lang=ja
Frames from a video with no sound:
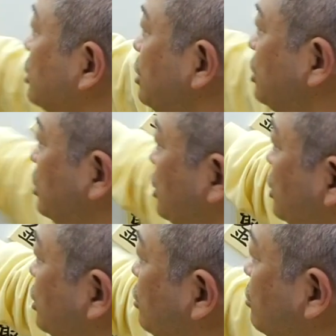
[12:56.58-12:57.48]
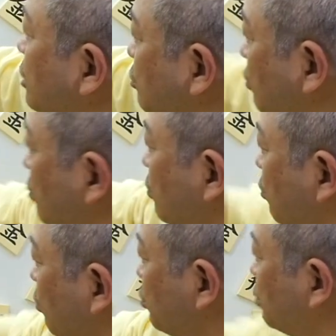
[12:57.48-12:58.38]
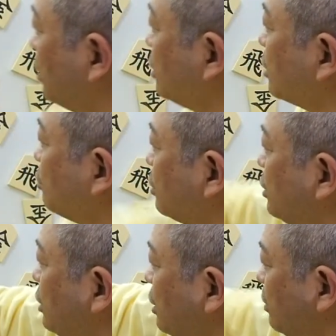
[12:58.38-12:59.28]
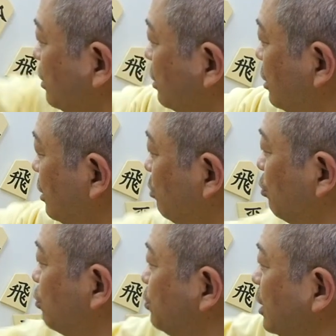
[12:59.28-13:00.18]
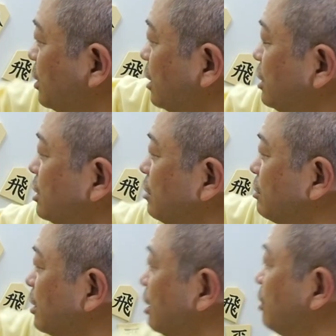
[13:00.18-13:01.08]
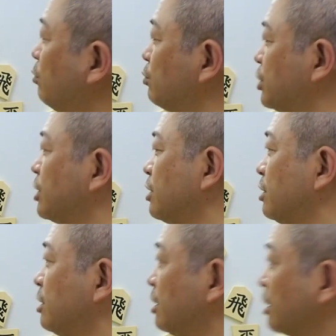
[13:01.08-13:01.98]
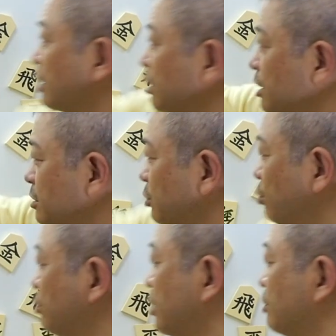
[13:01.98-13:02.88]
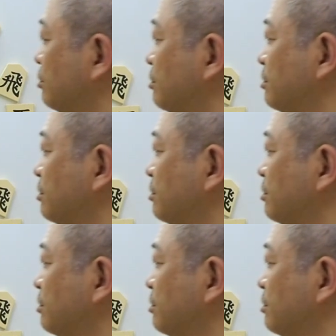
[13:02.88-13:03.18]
に2一竜だと、こう取られた時に、もう歩が鳴り捨てる手が王手じゃないんで、角が通んないと。っ